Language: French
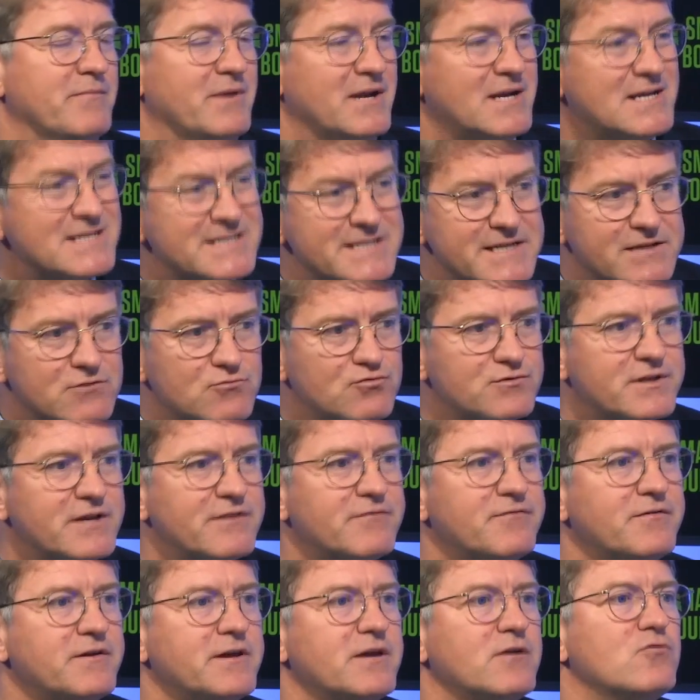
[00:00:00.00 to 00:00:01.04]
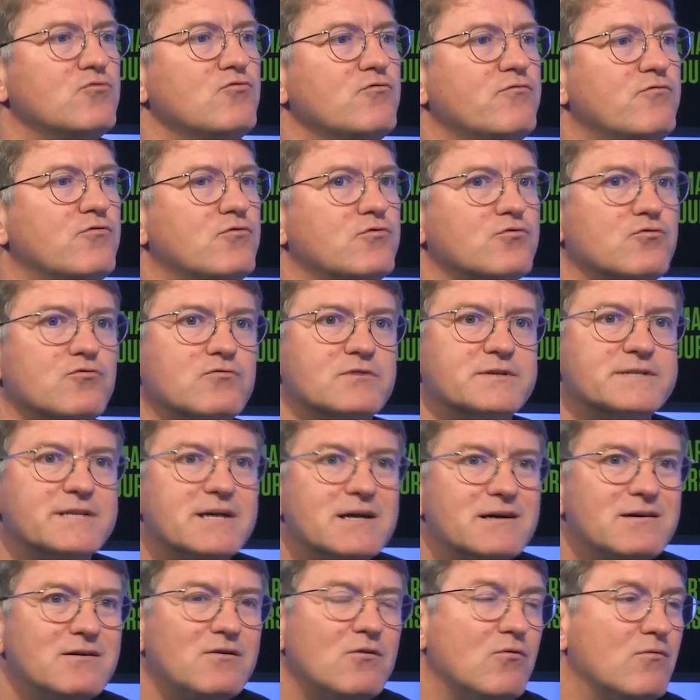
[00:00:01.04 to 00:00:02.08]
Mais là, c'est tout à fait nouveau. Donc
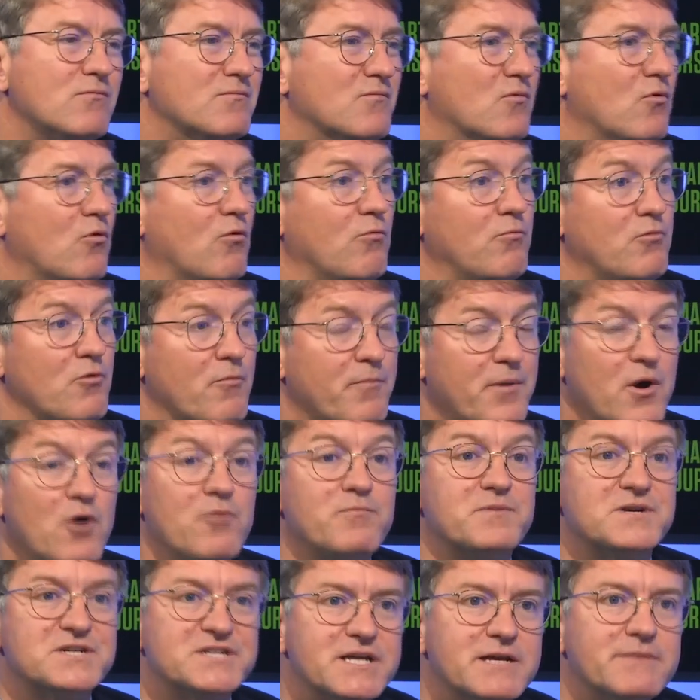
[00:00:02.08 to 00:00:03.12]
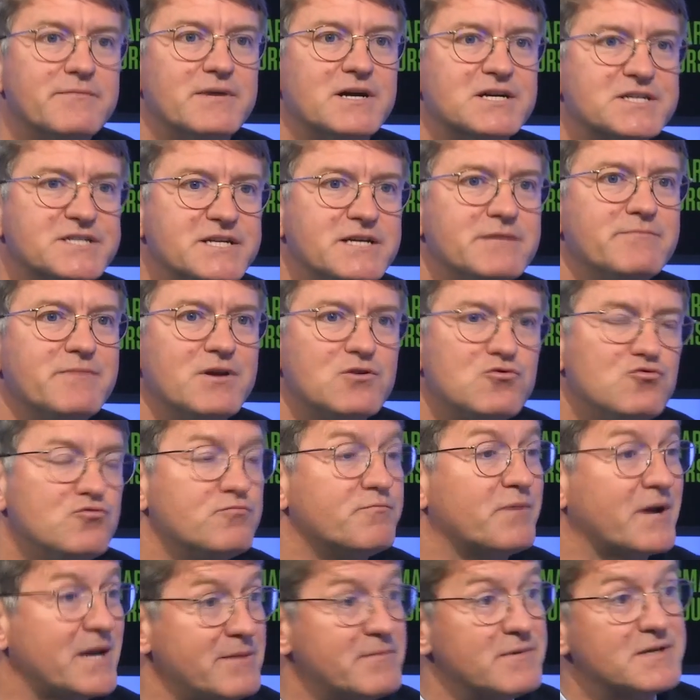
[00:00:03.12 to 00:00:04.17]
ça, on ne peut pas empêcher les marchés de mettre
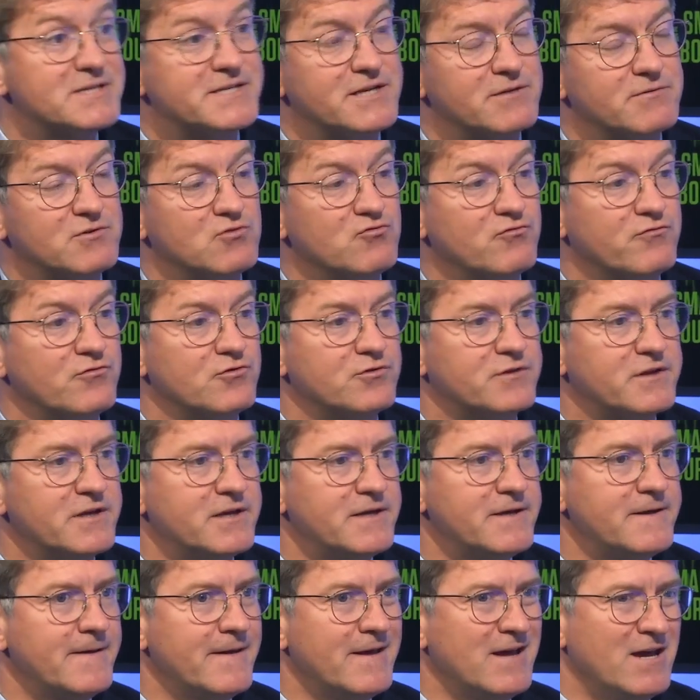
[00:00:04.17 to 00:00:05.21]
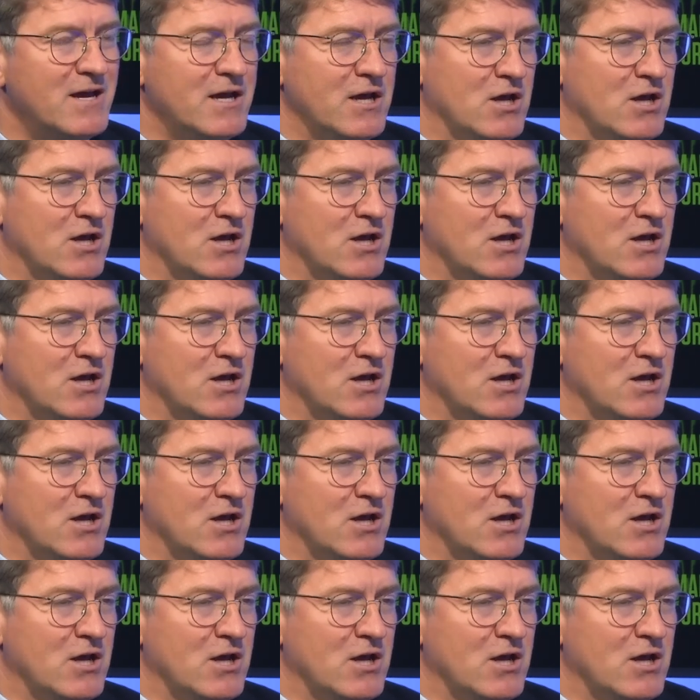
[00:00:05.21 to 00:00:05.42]
une prime à cette nouveauté.